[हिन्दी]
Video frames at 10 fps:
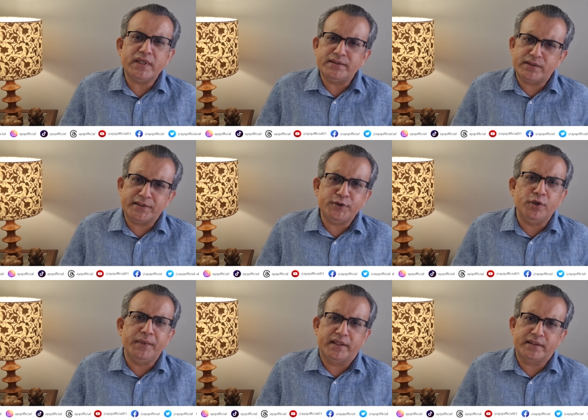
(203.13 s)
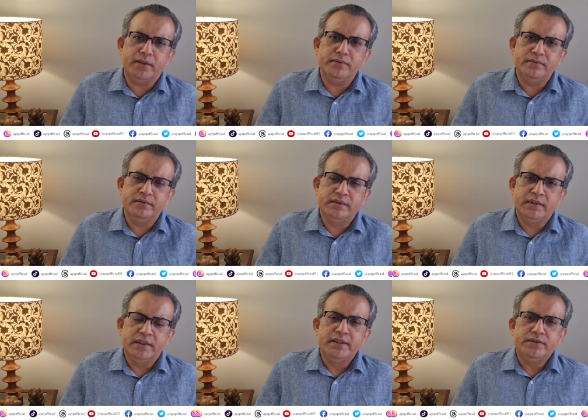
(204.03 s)
शायद सर्दियों में आता हूं
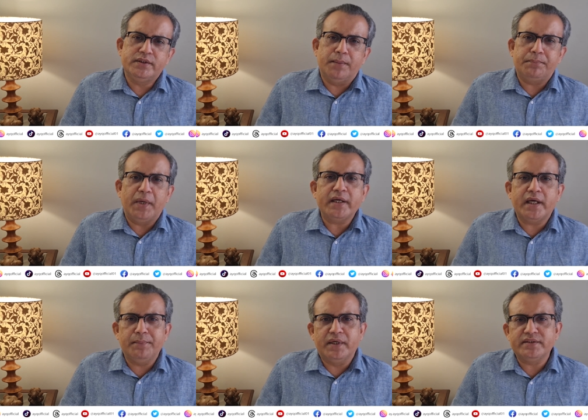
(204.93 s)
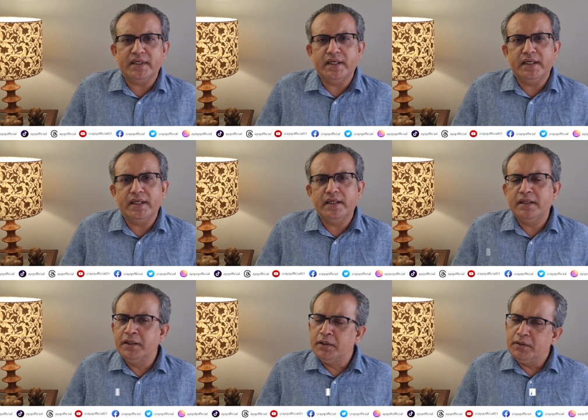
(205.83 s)
जब पंखे बंद
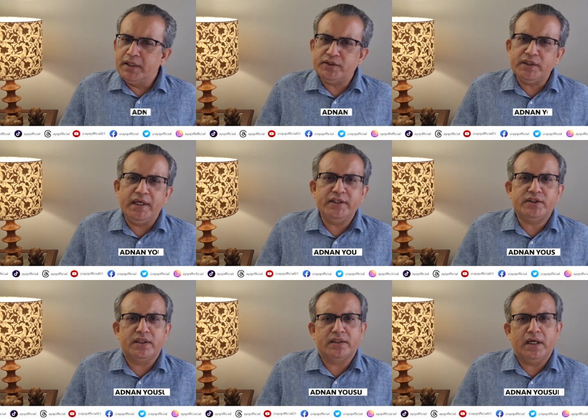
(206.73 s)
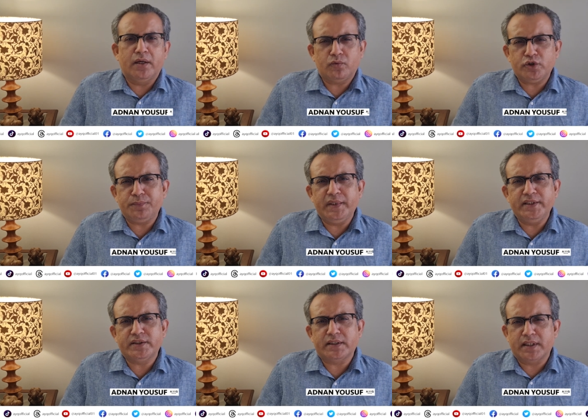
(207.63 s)
हैं एसी नहीं चलता कुछ भी
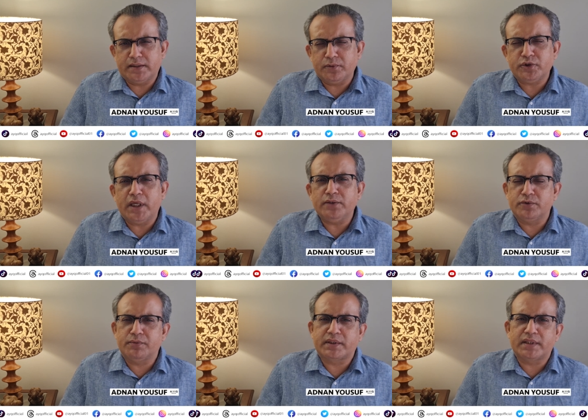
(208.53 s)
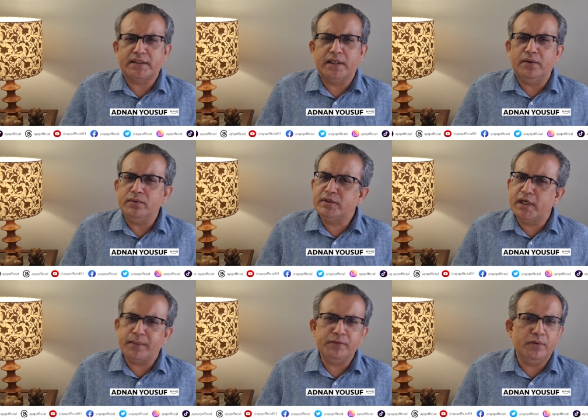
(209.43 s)
नहीं चलता तो शायद उस वक्त आता हो
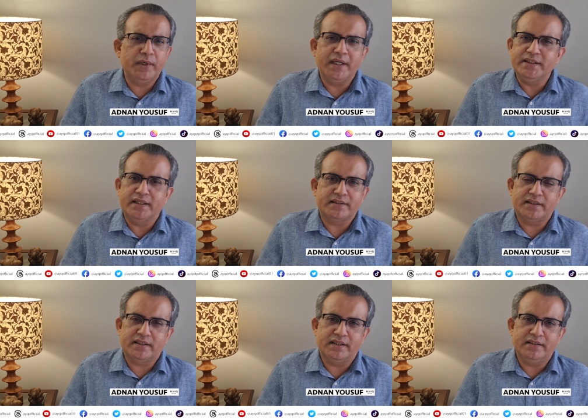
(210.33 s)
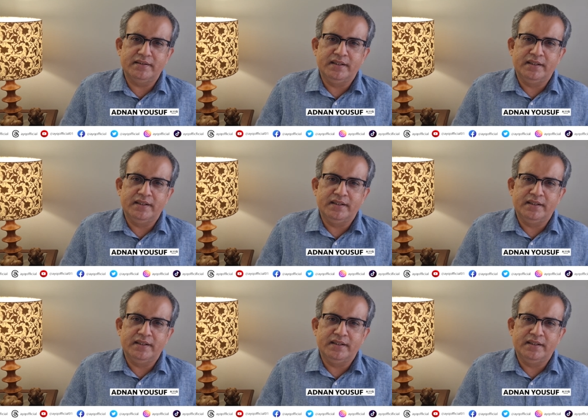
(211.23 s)
गर्मियों में नहीं आता था